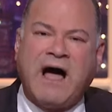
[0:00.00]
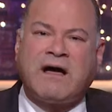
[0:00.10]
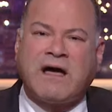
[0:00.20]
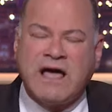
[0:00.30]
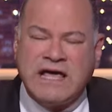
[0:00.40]

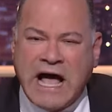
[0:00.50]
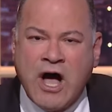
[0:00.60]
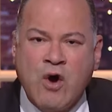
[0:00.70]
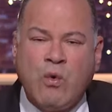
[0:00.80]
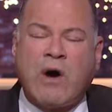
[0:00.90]
حقيقيه
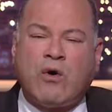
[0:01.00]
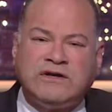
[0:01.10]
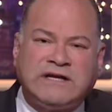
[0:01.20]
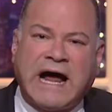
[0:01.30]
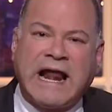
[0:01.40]

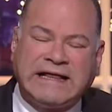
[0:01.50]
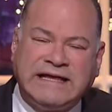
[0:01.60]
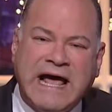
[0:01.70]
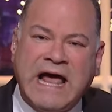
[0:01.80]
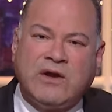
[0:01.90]
وقدره على
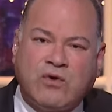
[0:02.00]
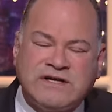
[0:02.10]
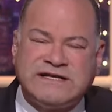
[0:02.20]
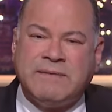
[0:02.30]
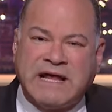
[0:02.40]
احتلال
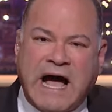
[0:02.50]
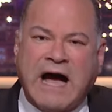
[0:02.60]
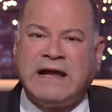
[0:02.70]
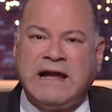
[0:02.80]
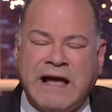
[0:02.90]
جزء من
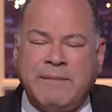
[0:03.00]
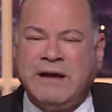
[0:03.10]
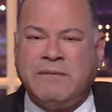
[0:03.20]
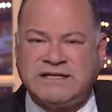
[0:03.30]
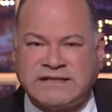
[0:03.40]
العقل
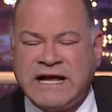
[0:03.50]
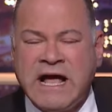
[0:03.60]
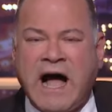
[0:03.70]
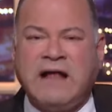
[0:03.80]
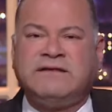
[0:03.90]
الجمعي المصري
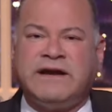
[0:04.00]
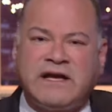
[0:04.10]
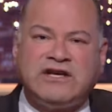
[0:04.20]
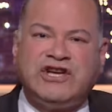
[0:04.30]
عن طريق